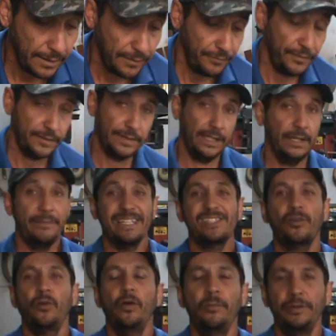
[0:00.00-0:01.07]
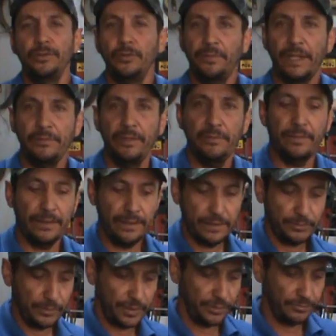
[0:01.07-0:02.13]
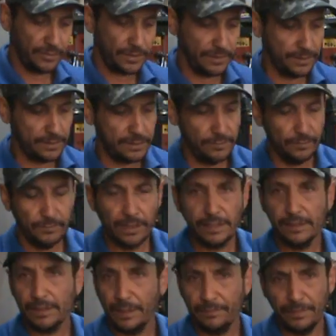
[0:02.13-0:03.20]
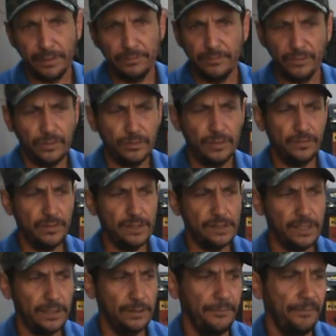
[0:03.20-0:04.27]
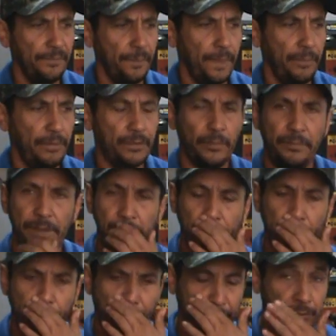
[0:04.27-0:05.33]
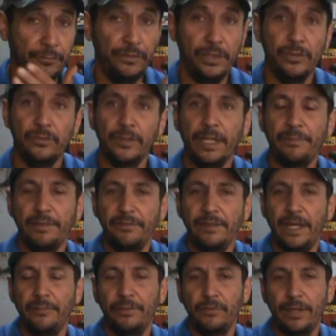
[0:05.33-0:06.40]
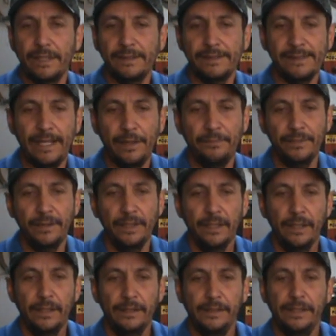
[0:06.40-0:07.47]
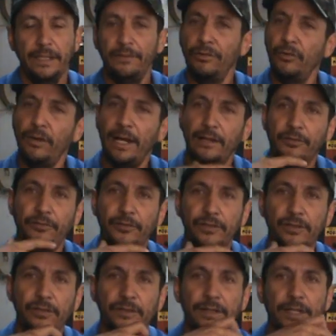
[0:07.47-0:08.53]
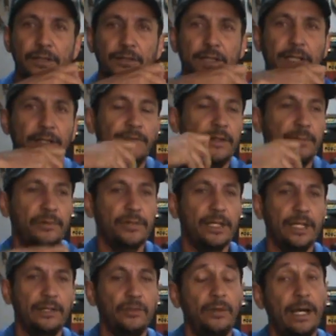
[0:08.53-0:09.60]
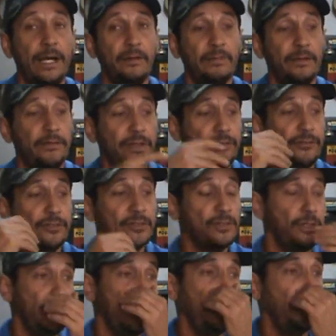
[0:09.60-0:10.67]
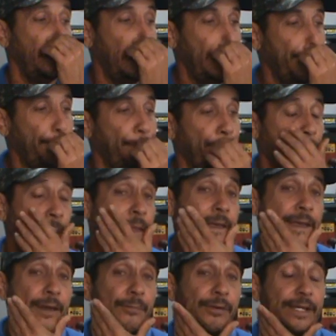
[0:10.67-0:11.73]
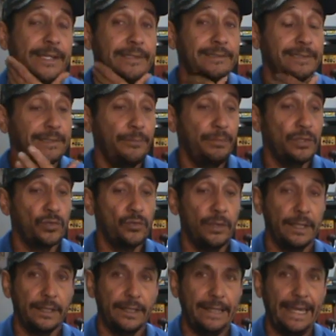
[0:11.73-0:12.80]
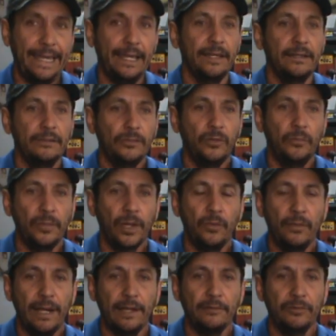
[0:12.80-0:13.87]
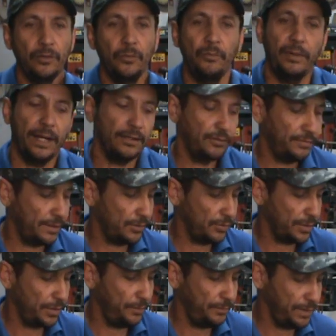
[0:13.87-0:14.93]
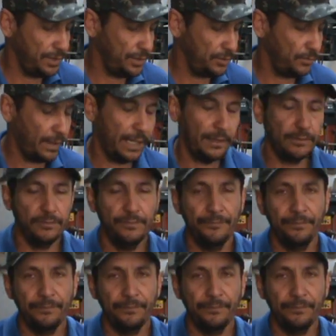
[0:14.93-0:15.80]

seria mais cômodo para mim para responder vocês. O WhatsApp é muito difícil aí pessoa pediram um vídeo, o vídeo não dá para enviar pelo WhatsApp. Queria ver o arco funcionando, queria ver a puxada do arco para ver funcionando lá. Porque às vezes a pessoa quer comprar o arco, falou, eu pago o valor que eu pedi no arco.